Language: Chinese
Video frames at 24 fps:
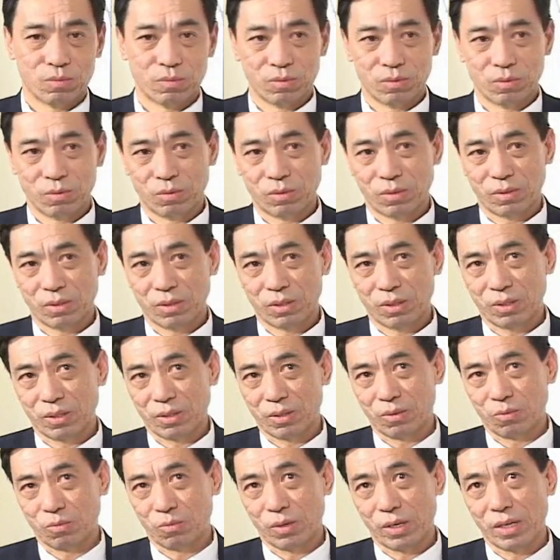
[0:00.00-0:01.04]
嗯，
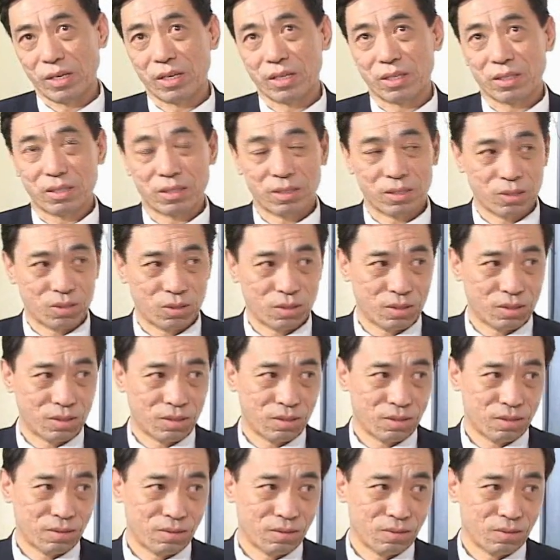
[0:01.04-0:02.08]
我也是
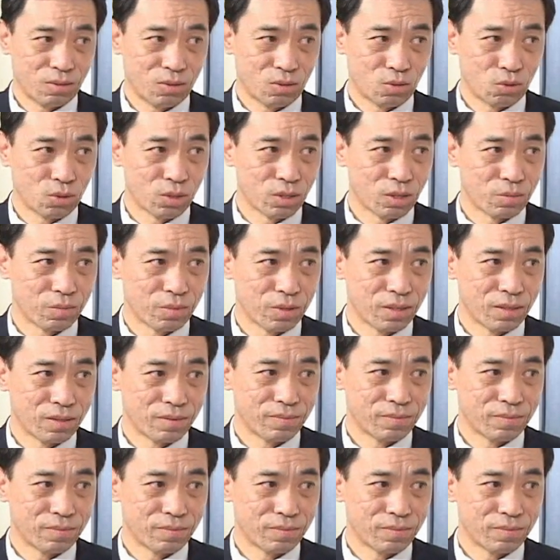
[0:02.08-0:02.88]
说什么，